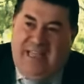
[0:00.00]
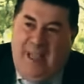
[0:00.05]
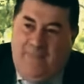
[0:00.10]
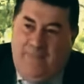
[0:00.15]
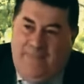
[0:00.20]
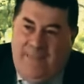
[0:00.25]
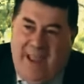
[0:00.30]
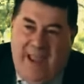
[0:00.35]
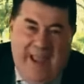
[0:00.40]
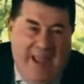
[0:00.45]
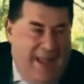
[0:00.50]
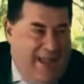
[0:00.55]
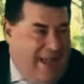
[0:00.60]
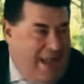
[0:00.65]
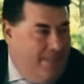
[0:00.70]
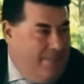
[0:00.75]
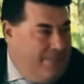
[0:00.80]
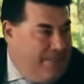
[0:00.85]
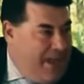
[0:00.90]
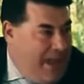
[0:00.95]
también
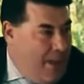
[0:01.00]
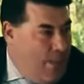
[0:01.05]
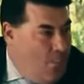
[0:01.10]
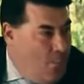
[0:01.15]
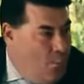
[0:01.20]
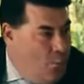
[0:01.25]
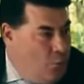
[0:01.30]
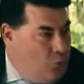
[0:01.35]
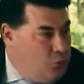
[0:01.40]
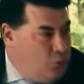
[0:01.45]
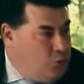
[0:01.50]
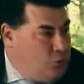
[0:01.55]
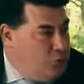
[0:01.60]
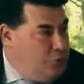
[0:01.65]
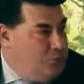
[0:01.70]
cambia mucho.